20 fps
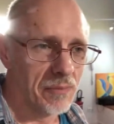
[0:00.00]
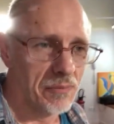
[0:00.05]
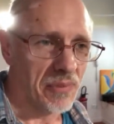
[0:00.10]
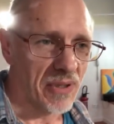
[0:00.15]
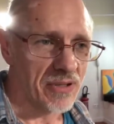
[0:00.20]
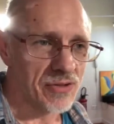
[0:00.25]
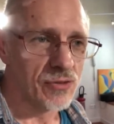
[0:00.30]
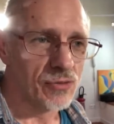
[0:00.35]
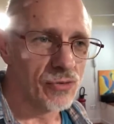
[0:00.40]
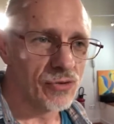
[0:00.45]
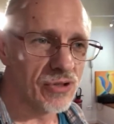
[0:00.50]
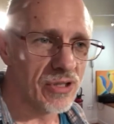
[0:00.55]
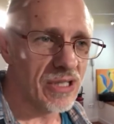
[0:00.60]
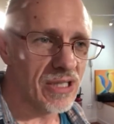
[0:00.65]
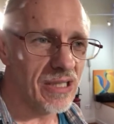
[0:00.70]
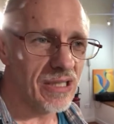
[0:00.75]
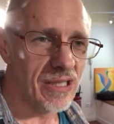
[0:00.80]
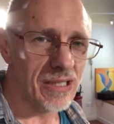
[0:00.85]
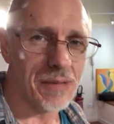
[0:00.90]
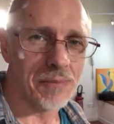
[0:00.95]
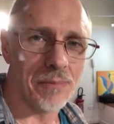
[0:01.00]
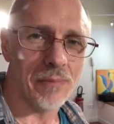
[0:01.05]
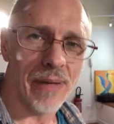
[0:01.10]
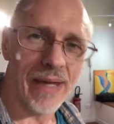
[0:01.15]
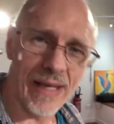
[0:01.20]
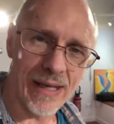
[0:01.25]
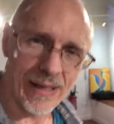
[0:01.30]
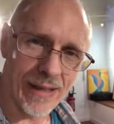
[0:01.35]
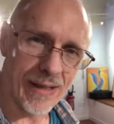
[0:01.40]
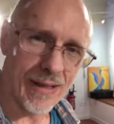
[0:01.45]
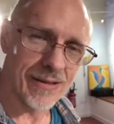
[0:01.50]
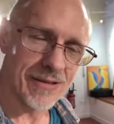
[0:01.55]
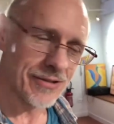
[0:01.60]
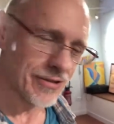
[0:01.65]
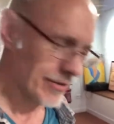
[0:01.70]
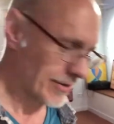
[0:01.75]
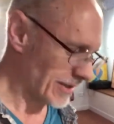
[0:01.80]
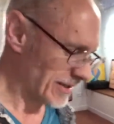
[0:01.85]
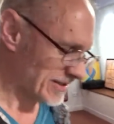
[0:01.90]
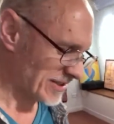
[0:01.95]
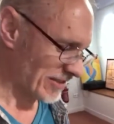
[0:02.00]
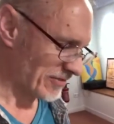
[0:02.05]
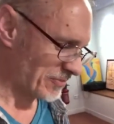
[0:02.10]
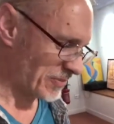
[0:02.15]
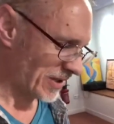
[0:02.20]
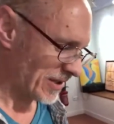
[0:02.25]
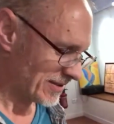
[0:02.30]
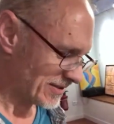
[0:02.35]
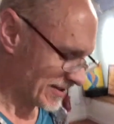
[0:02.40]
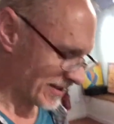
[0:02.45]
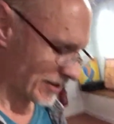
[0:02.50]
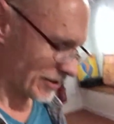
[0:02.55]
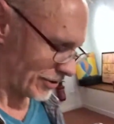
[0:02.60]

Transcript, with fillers: pas de souci. Mais ceux qu'ils ne savent pas, c'est